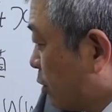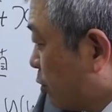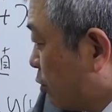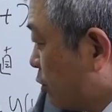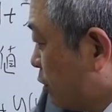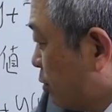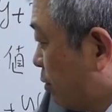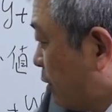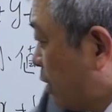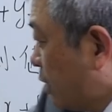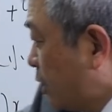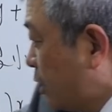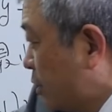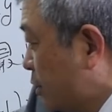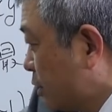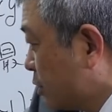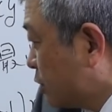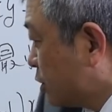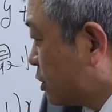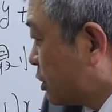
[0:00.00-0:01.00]
ここに
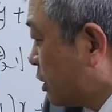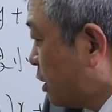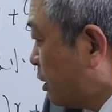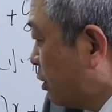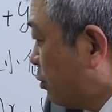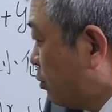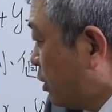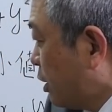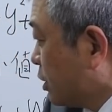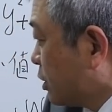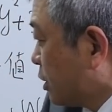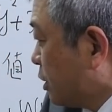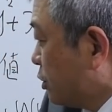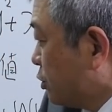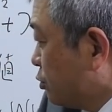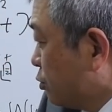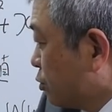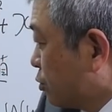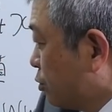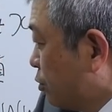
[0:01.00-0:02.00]
マイナス
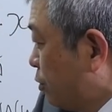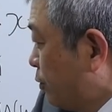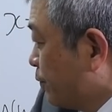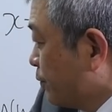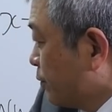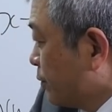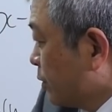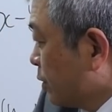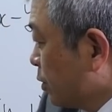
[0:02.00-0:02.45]
3y3 乗と、